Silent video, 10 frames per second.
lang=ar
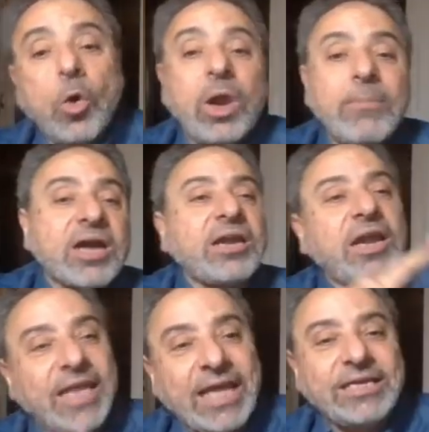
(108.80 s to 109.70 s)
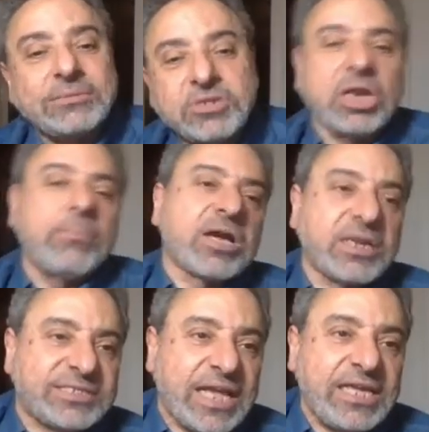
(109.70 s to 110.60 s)
هو المكر الجيد مش
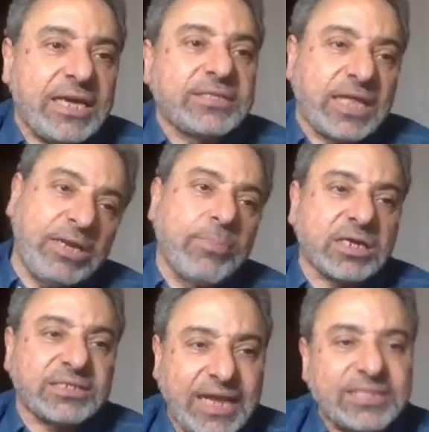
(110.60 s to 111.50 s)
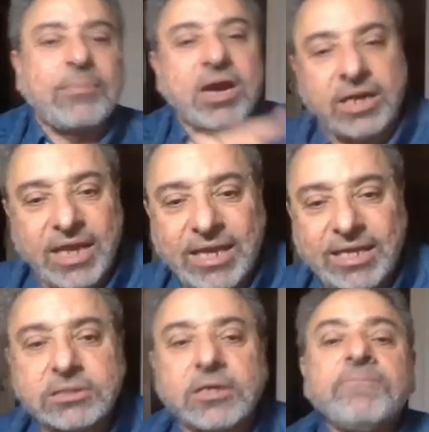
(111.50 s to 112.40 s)
المكر السيء تانيين مكر سيء ده مكر جيد